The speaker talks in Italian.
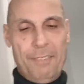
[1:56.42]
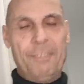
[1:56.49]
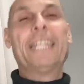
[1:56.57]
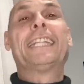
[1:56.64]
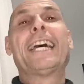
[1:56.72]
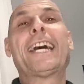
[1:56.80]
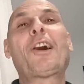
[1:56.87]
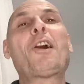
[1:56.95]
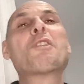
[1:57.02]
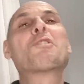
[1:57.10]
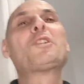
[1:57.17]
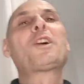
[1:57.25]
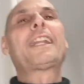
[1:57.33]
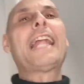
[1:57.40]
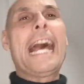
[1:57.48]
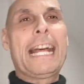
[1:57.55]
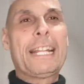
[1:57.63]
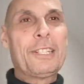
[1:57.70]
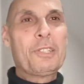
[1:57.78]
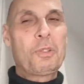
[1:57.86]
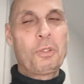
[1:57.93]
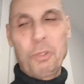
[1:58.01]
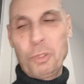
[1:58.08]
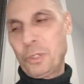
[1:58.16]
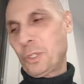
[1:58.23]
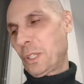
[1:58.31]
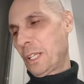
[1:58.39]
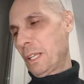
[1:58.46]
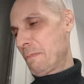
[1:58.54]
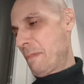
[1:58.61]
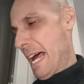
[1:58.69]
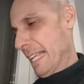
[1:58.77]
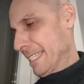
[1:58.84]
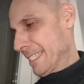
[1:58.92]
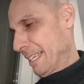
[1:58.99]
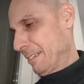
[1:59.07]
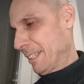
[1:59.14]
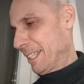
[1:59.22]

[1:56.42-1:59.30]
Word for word: Vi terrò aggiornati sul futuro del Balsa,